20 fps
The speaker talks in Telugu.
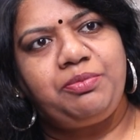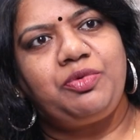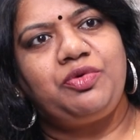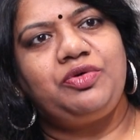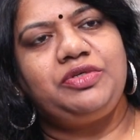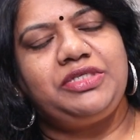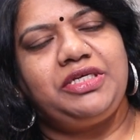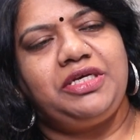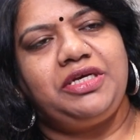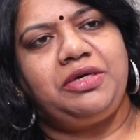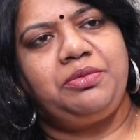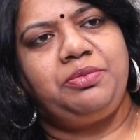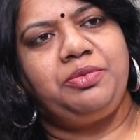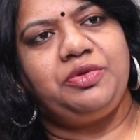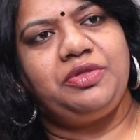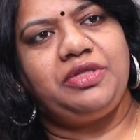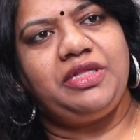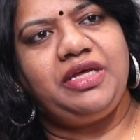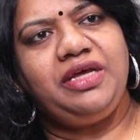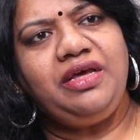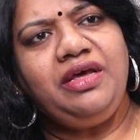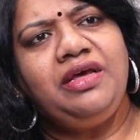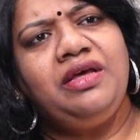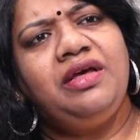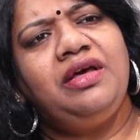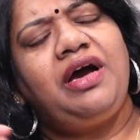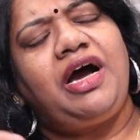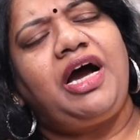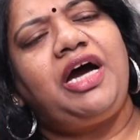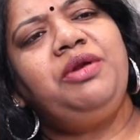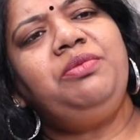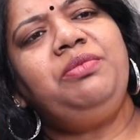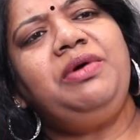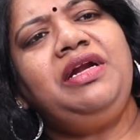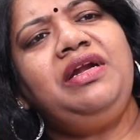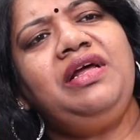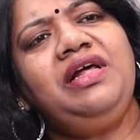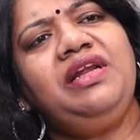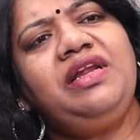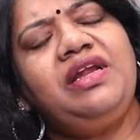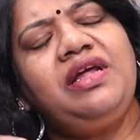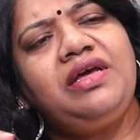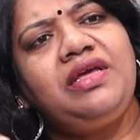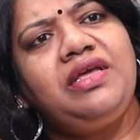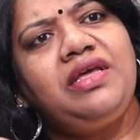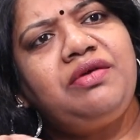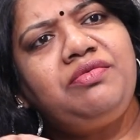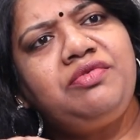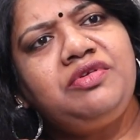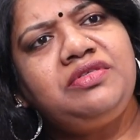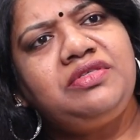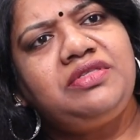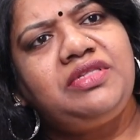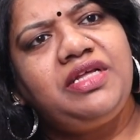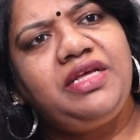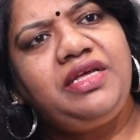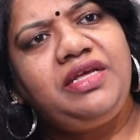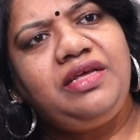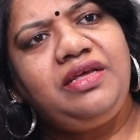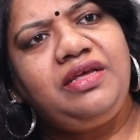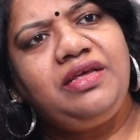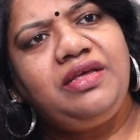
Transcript: రిపోర్ట్ చేయకపోతే అనుమానాలు రాక ఏమొస్తాయి